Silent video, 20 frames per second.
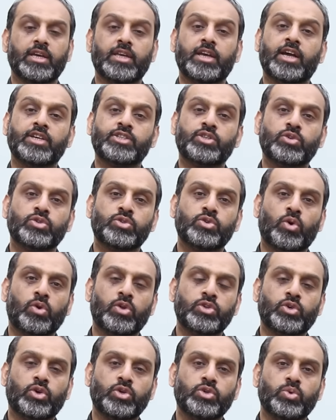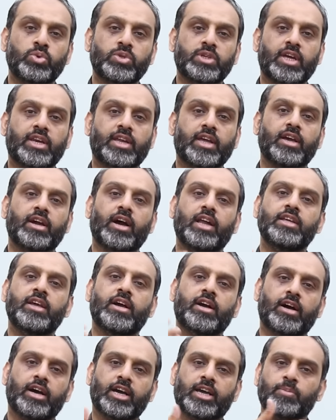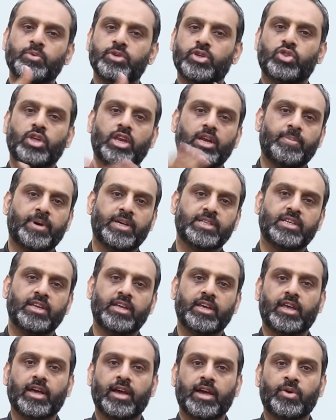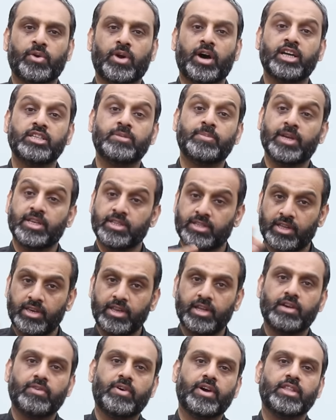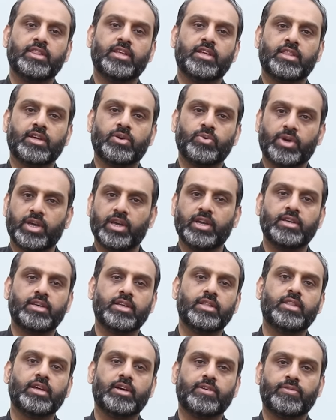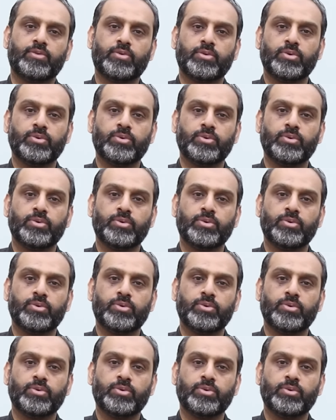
या इसने उस नॉलेज को यूज़ करके गलियाँ खा के मुझे तेरे पास लेके आया और आज मैं इसके लिए गवाही देता हूँ कि ही डिड दैट